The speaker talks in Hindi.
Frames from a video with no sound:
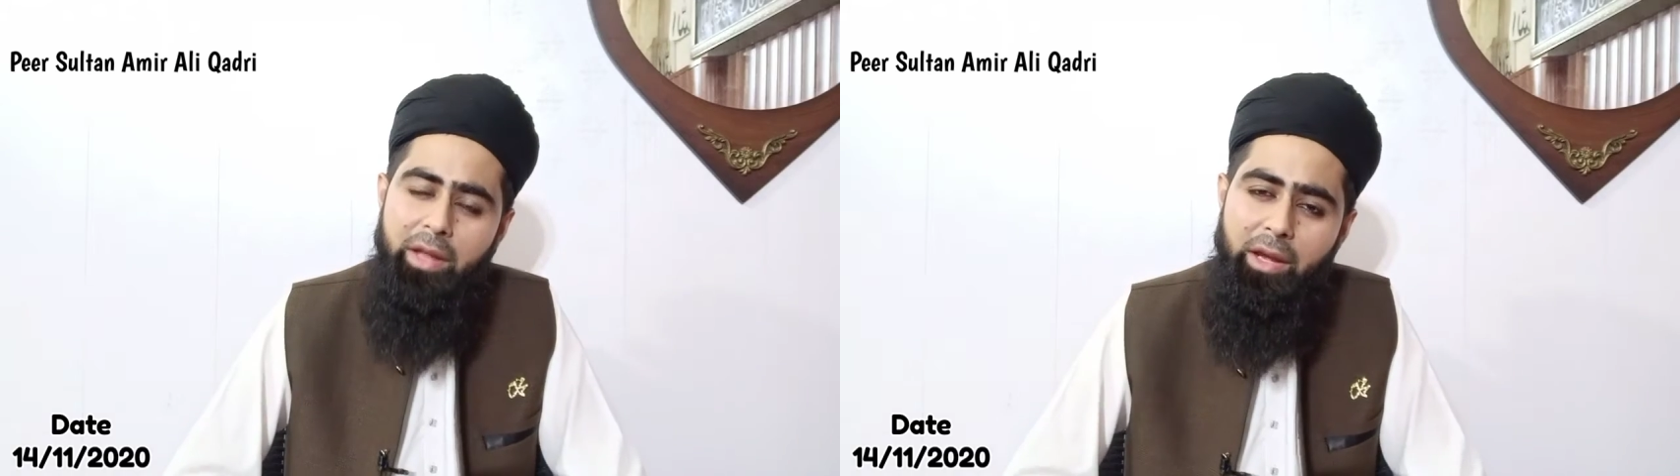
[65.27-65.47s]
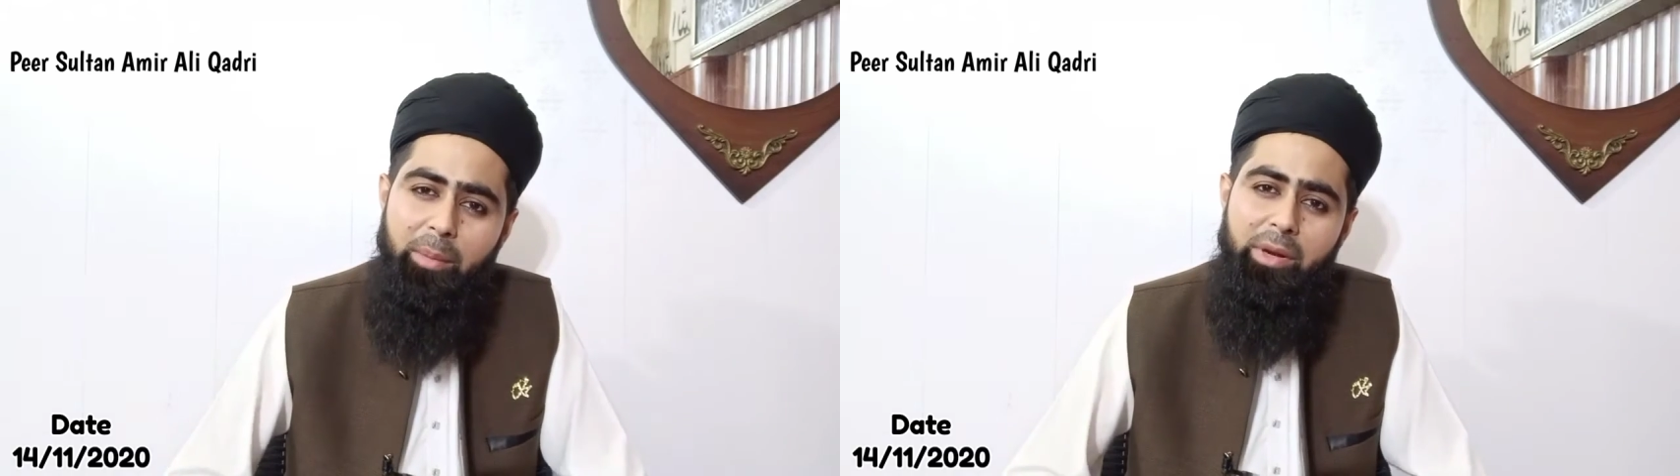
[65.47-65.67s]

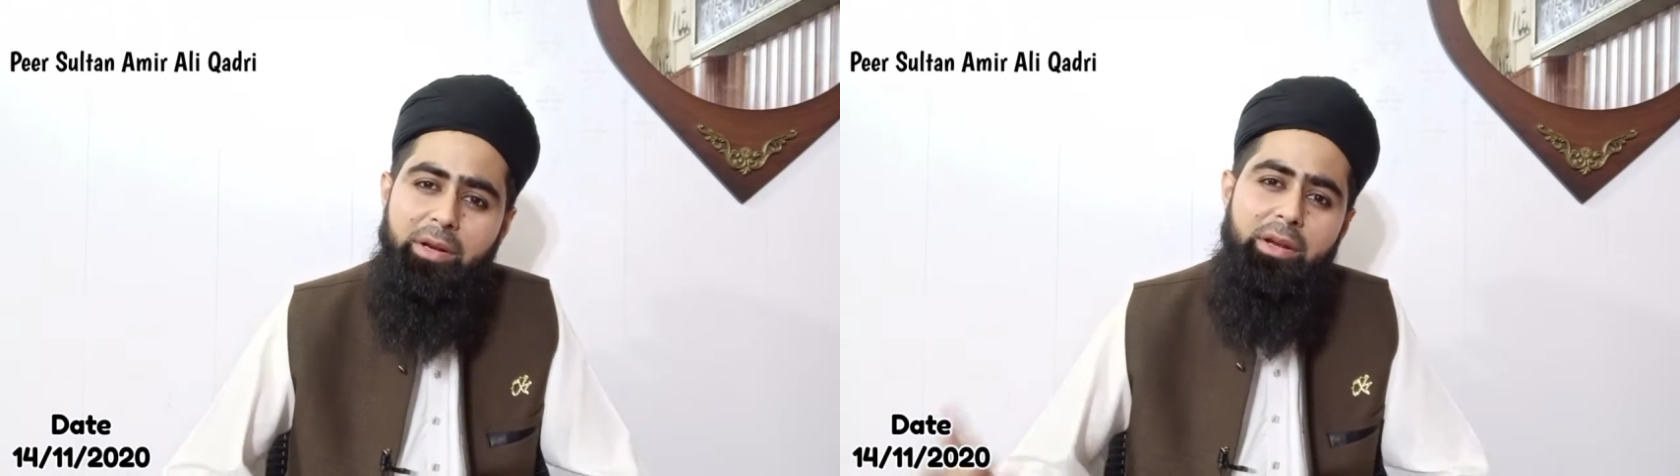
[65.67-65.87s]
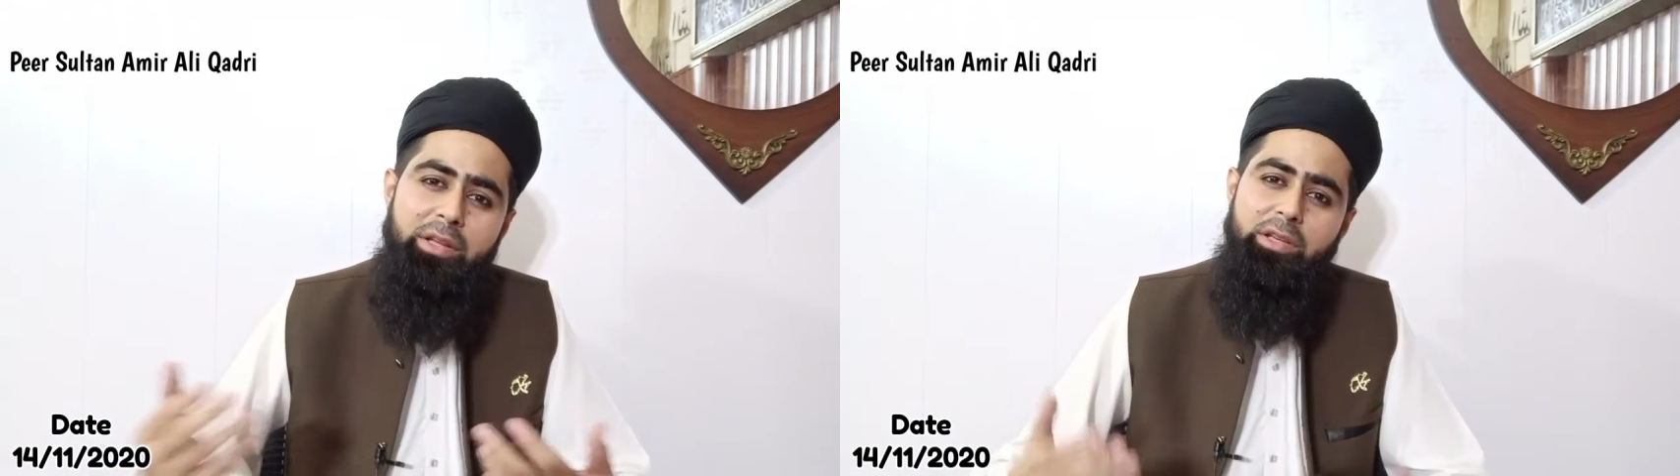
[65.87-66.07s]
नेक अमल
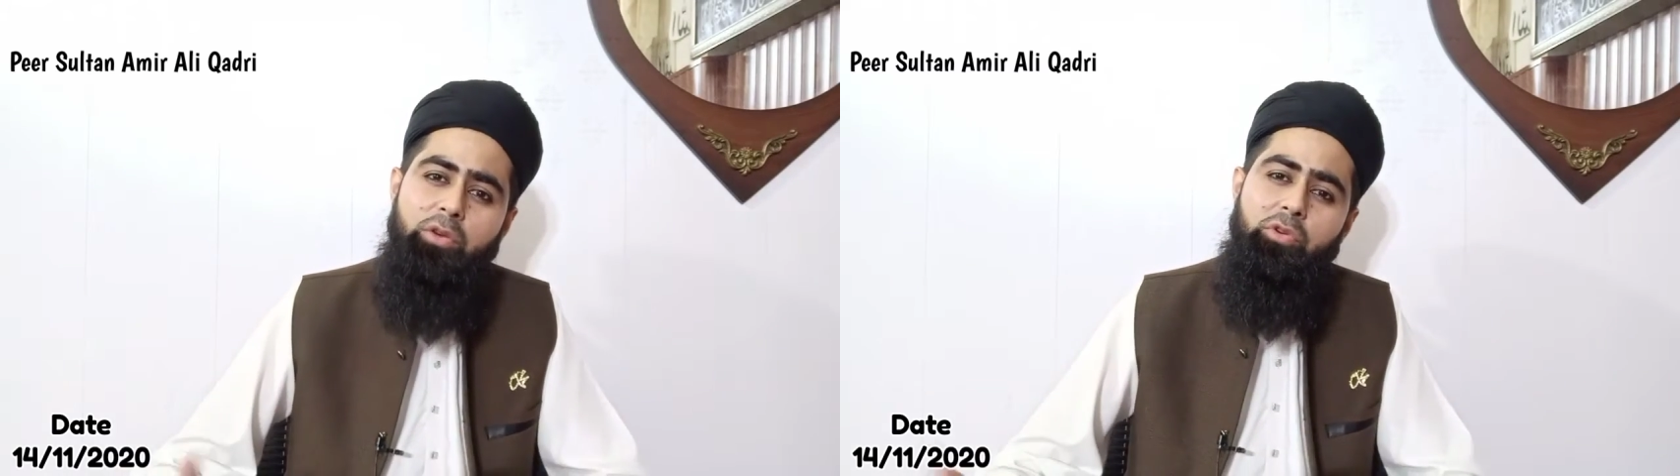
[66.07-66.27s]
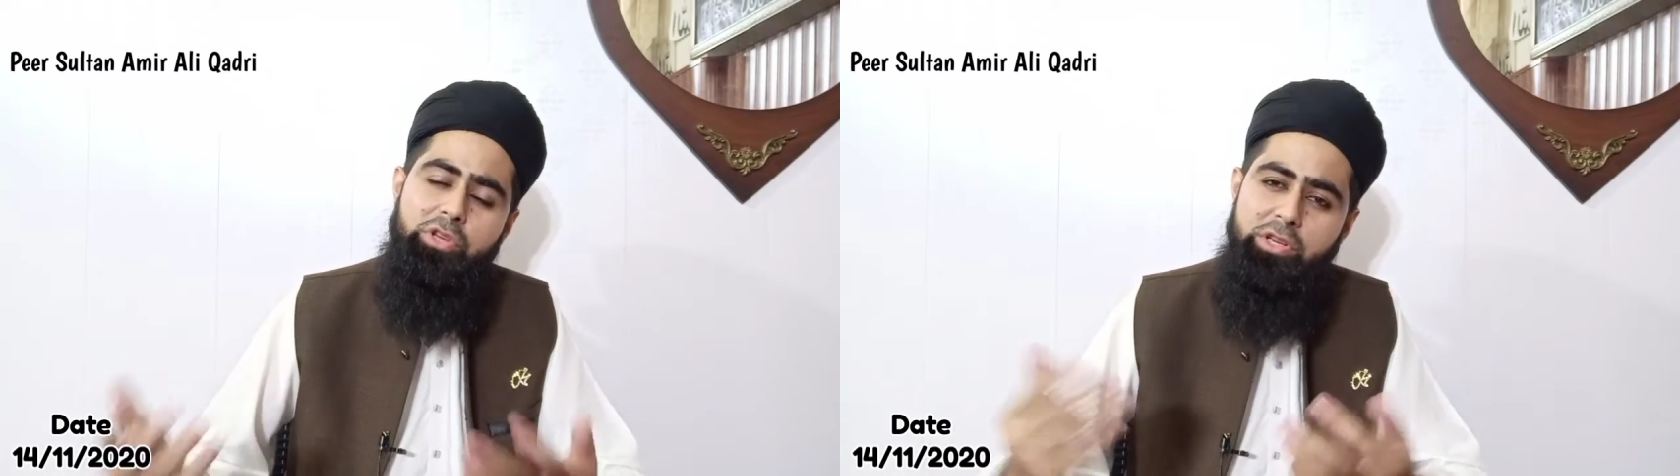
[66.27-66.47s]
करने
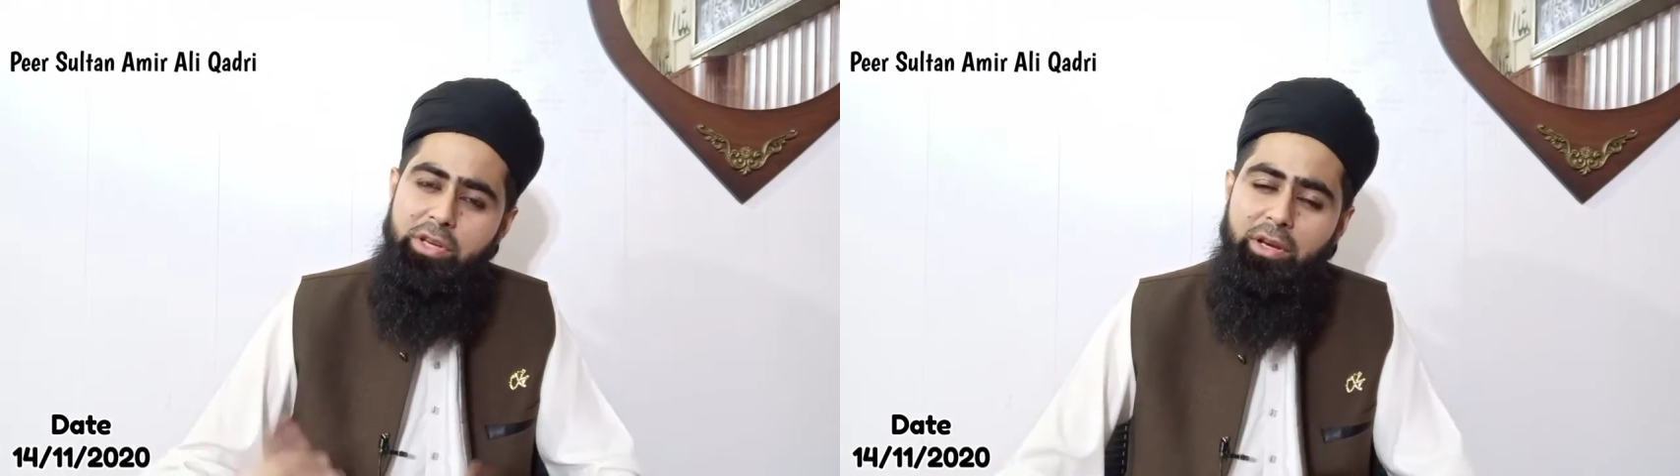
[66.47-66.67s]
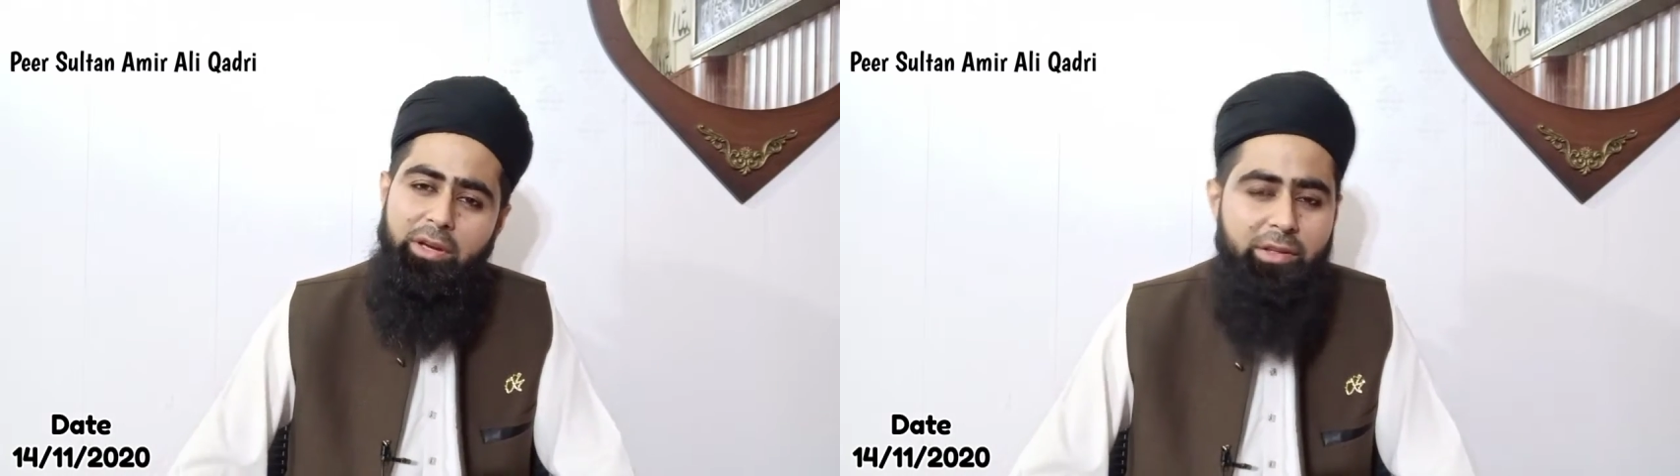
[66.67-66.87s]
की
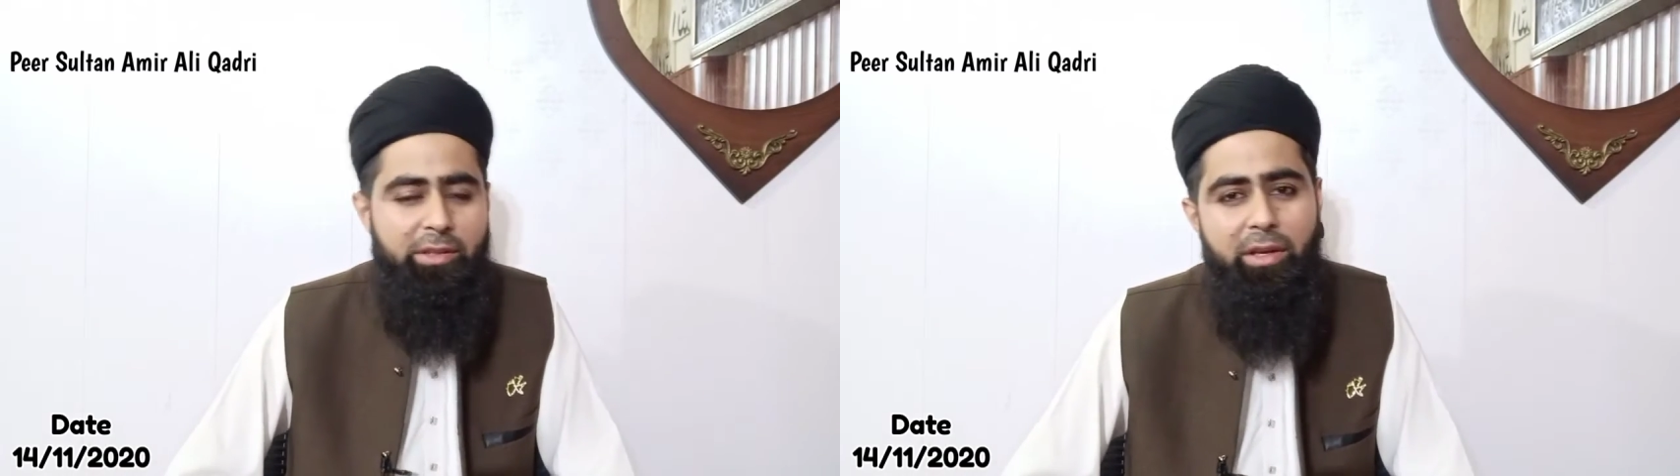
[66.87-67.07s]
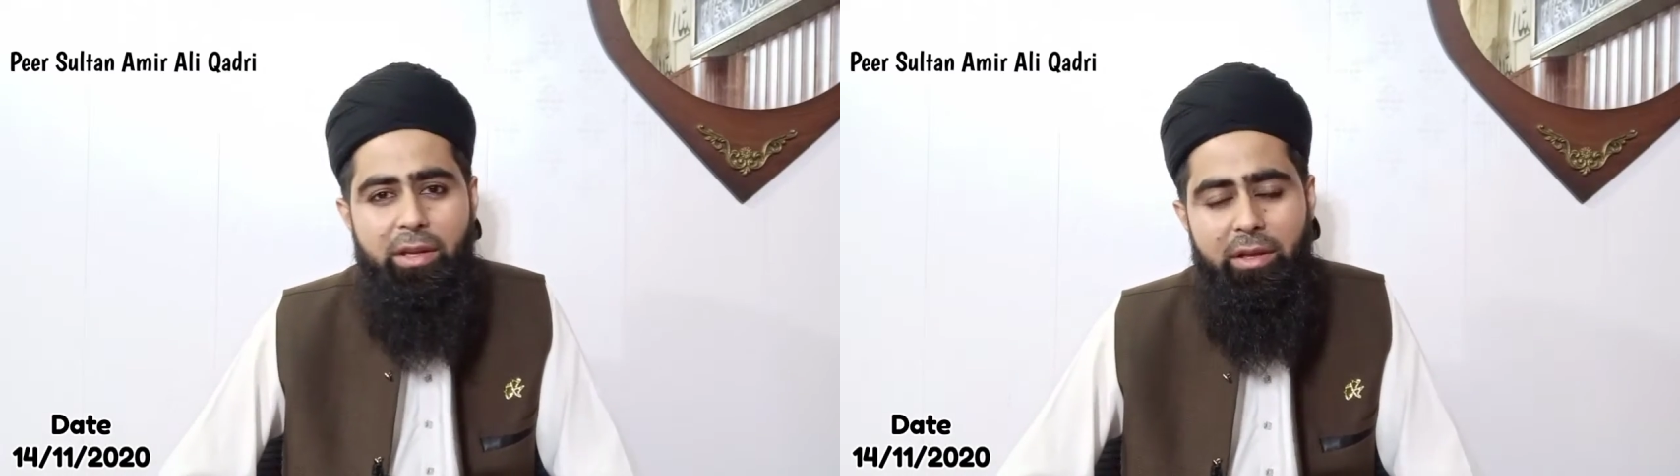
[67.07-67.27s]
कोशिशें
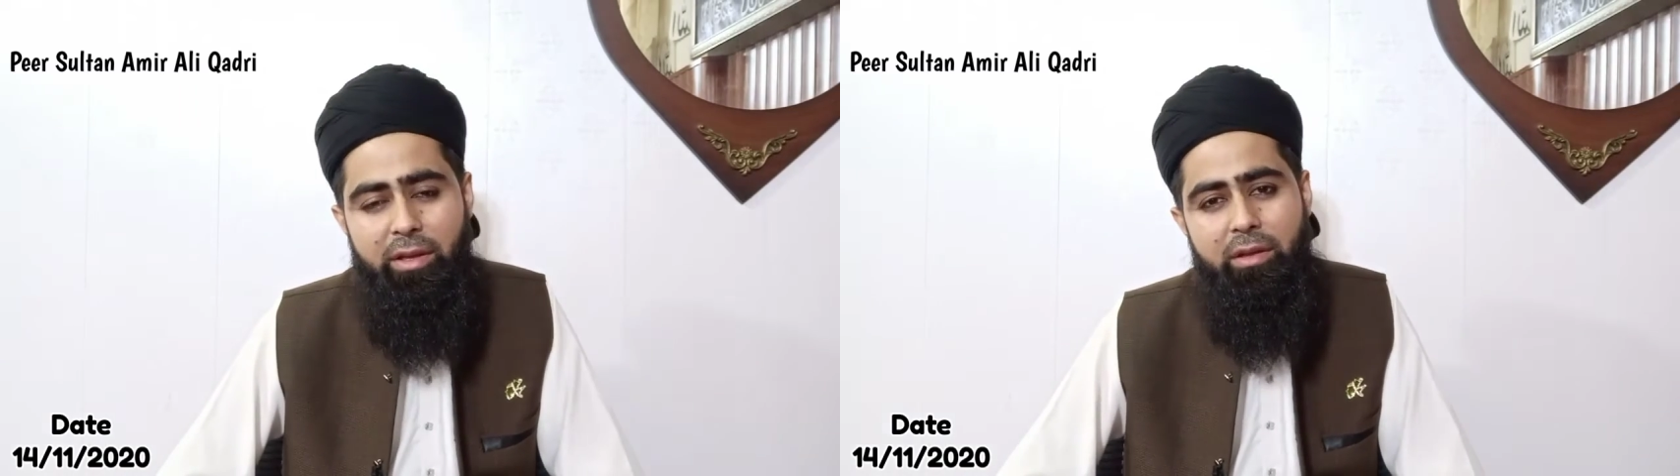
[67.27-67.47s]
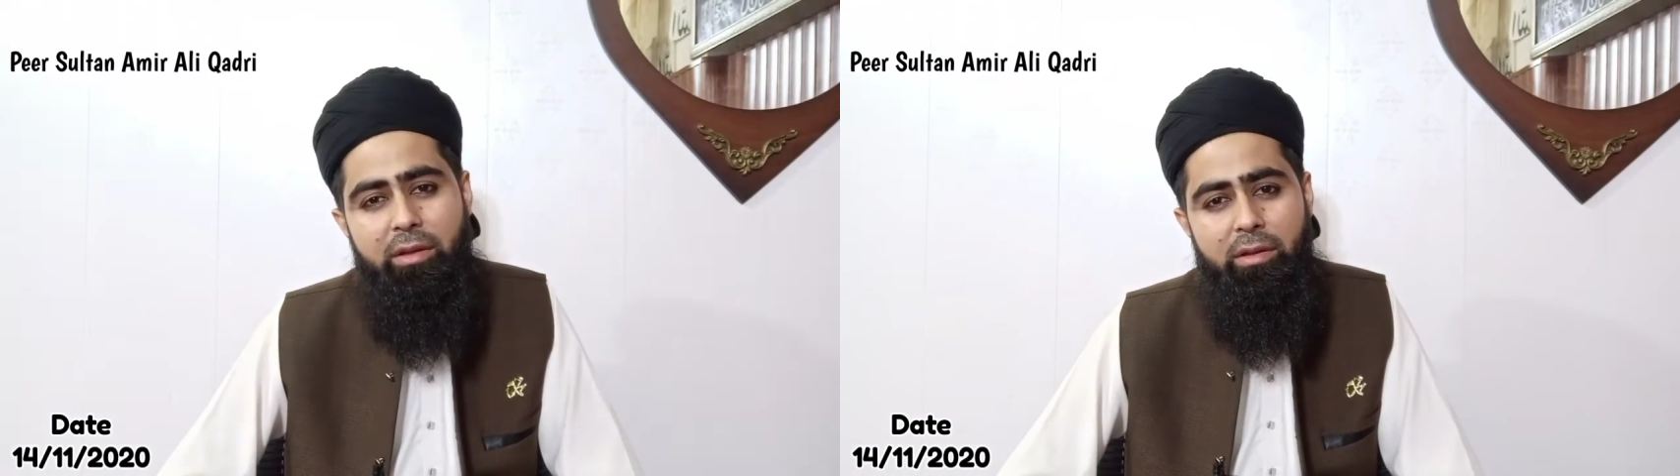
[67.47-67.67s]
करते रहेंगे